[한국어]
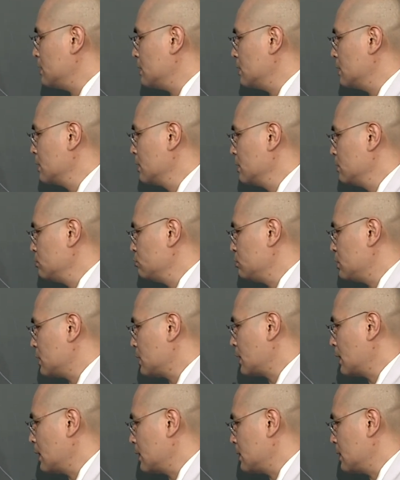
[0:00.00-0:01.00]
이
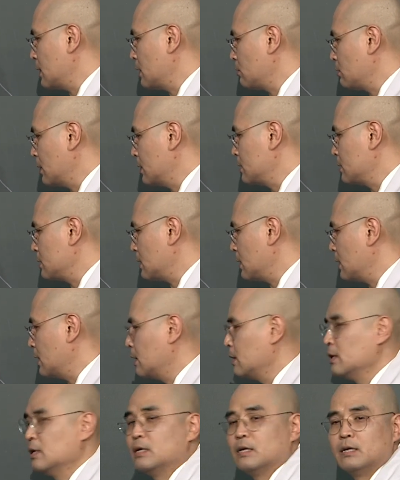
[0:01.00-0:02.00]
유식학이라고 하는
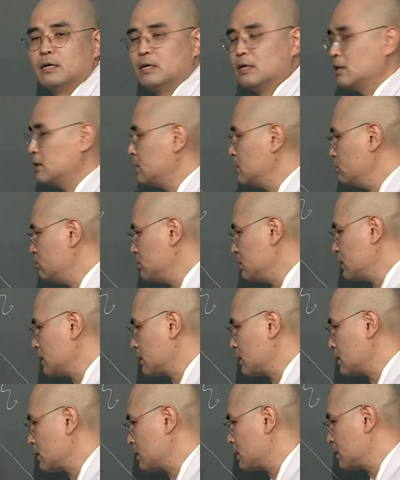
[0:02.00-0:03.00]
게 에,
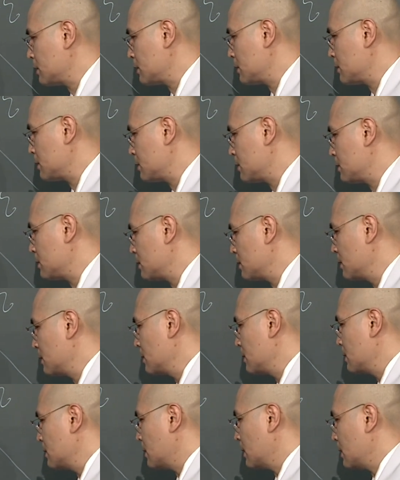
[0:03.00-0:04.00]
신유식
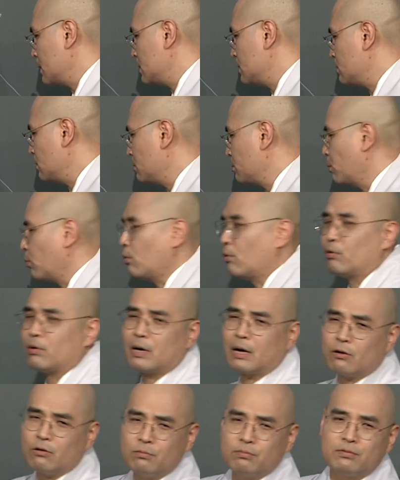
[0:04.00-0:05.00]
아, 이걸
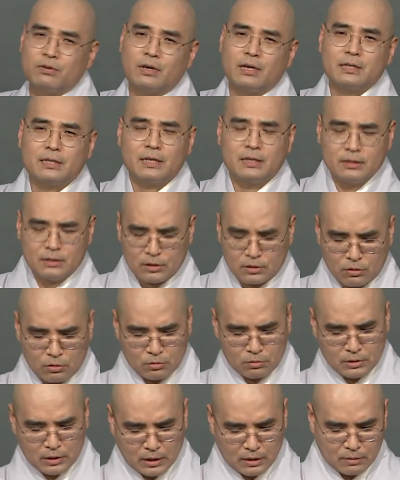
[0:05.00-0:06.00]
뭐라고 불러야 되는지
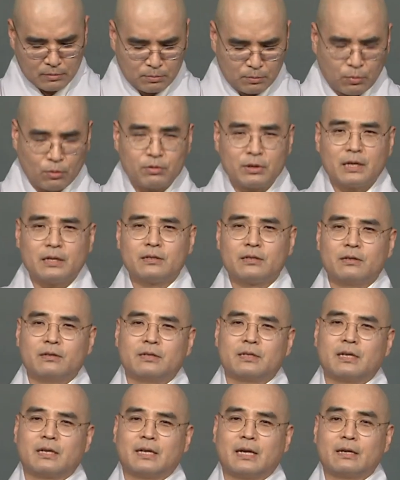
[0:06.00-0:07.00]
저도 잘
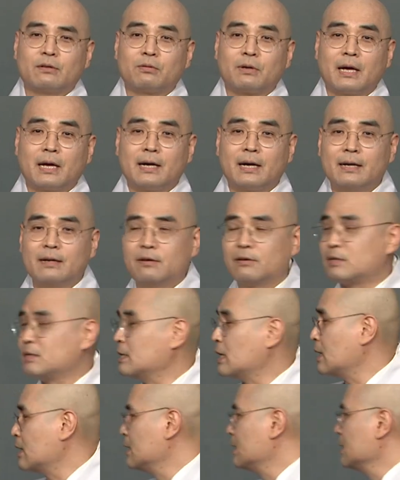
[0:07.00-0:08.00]
모르겠어요. 이게 계속 헷갈려요. 그냥